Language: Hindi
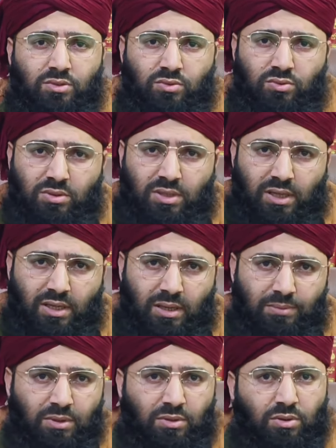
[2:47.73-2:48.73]
चूस करके
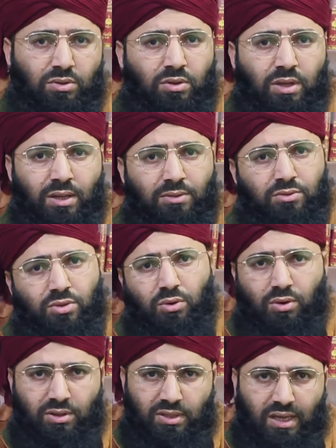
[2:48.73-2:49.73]
अब इनको जो है
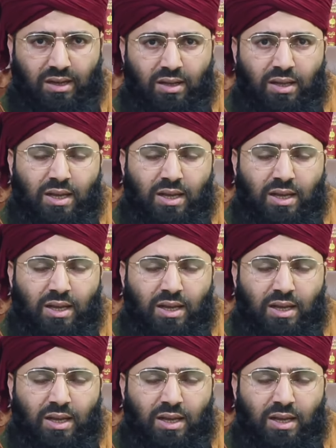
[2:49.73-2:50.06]
छोड़ दिया